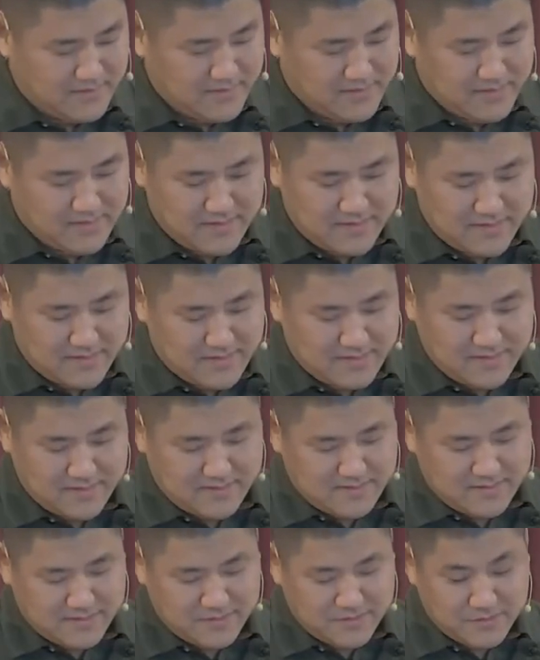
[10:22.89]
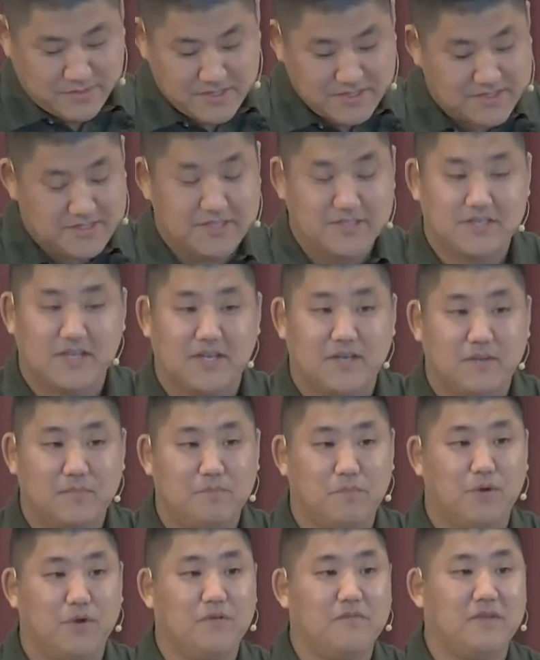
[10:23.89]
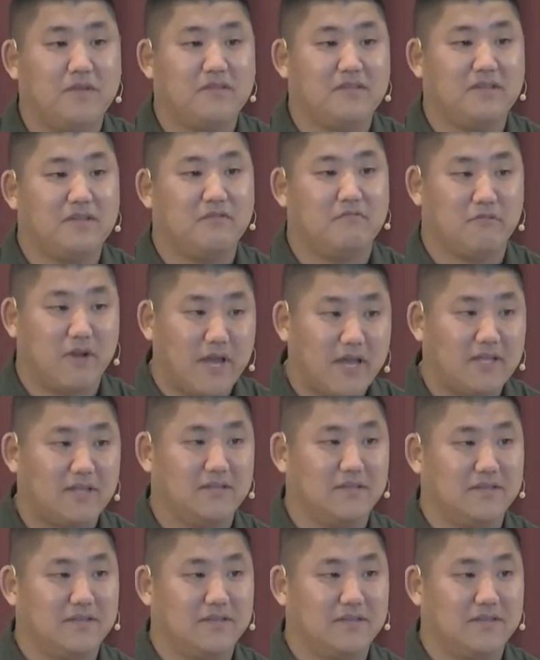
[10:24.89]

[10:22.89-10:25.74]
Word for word: 하나님께 순종합니다. 하나님을 신뢰합니다.